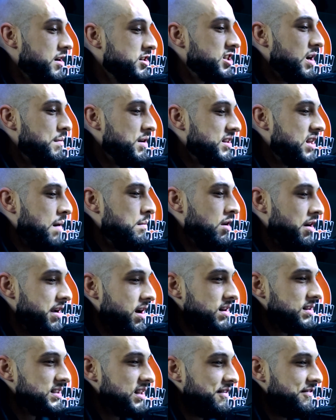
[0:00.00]
j'habite à
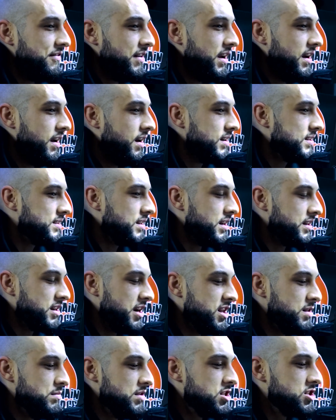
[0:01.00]
Montréal. Ça fait 5 ans
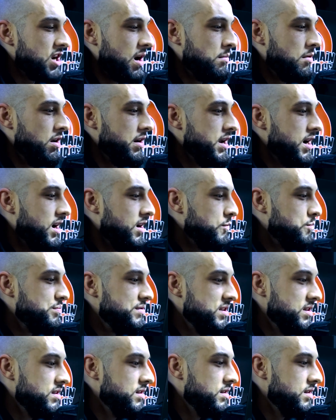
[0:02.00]
et demi que j'étais à Montréal.
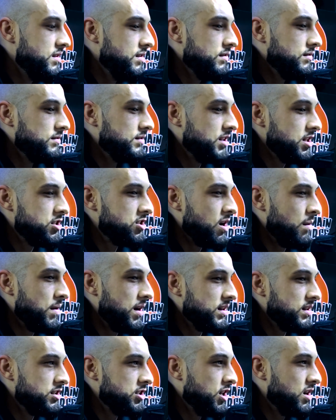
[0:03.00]
Puis, hmm. tu sais,
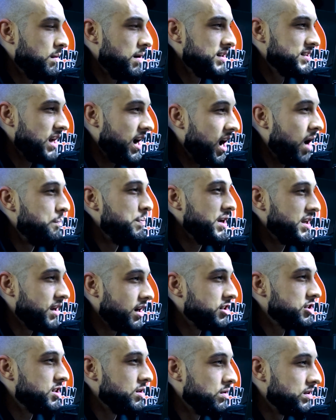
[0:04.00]
j'ai commencé à rapper
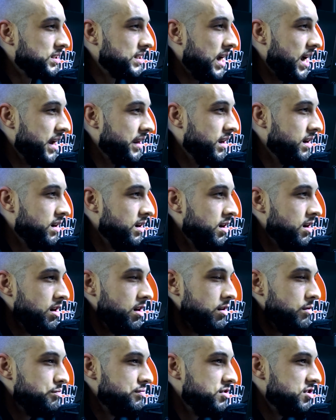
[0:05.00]
quand j'étais au SAG.
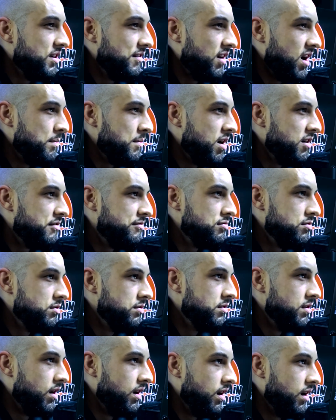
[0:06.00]
Puis j'ai vraiment
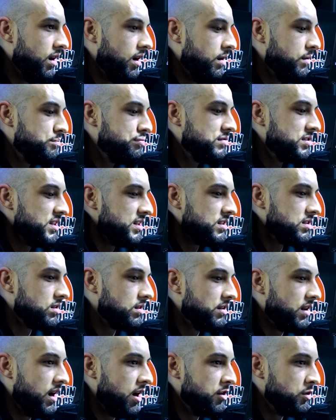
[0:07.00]
voulu euh, pousser
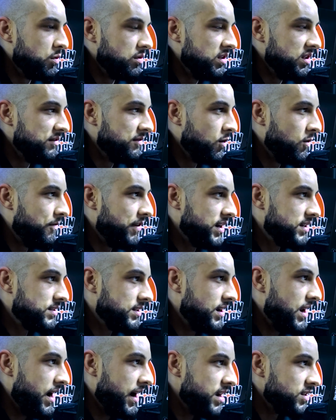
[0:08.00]
ça dans un autre niveau. Fait que
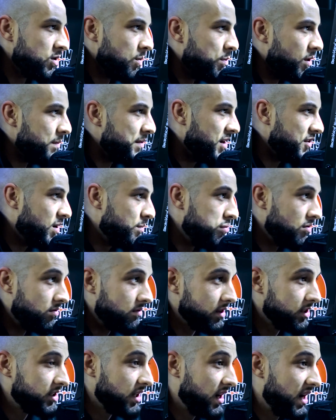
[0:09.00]
c'est la raison première de
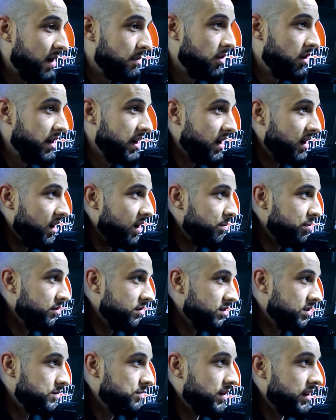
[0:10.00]
pourquoi j'étais allé à Montréal en
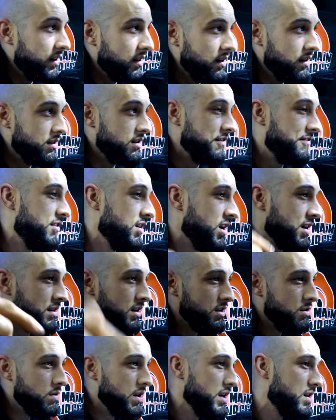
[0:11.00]
plus. Fait que mm. de fil en
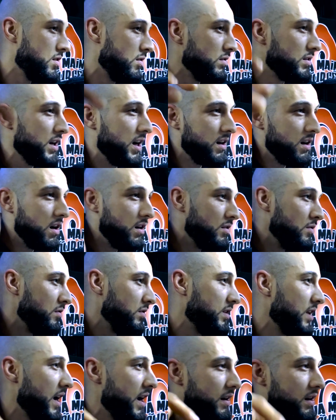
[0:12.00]
aiguille, contact à
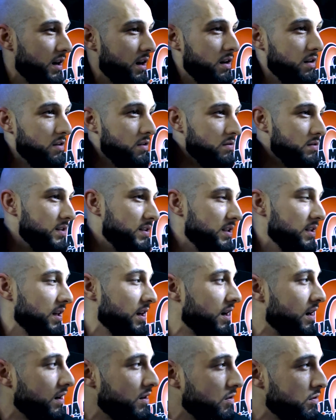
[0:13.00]
contact, rencontre ci,
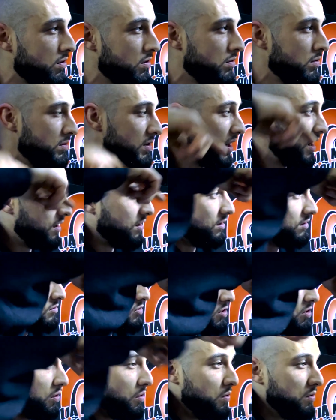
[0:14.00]
rencontre l'autre, rencontre
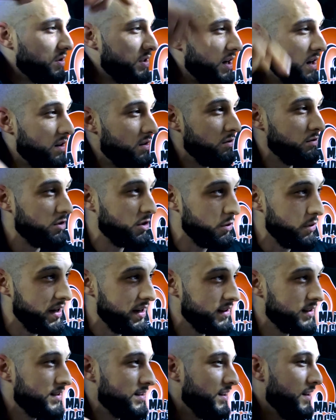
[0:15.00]
Sauce, rencontre
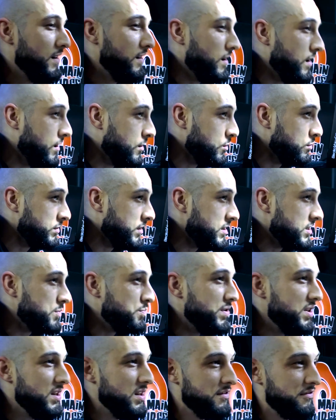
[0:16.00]
Chris, rencontre
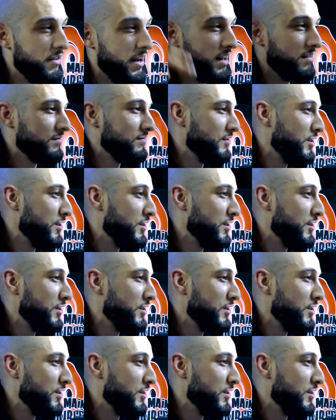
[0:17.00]
Espy. Fait que